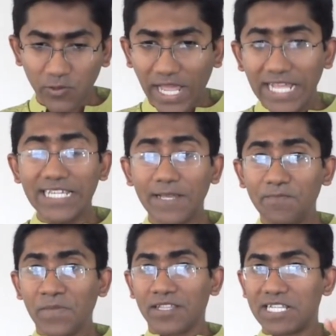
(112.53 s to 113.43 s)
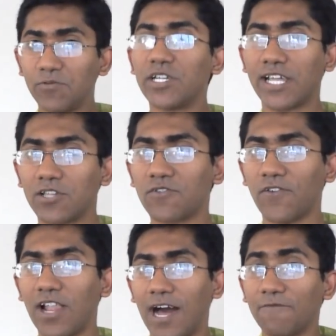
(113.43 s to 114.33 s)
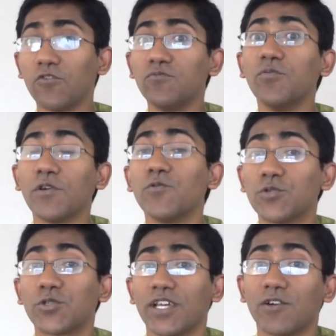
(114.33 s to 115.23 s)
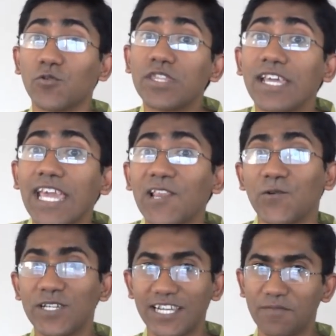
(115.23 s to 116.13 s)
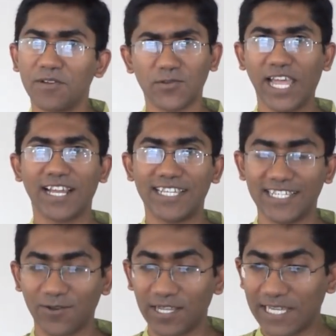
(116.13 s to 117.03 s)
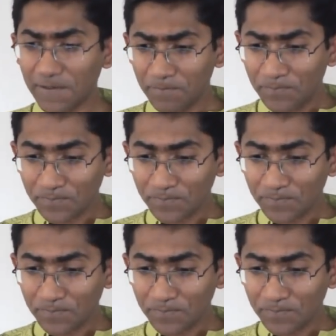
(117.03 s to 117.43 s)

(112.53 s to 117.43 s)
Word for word: তো এই যে ত্রিভুজের ক্ষেত্রফল হাফ গুণ ভূমিগুণ উচ্চতা এটা কোথেকে এলো সেটা একটু দেখার চেষ্টা করা যায়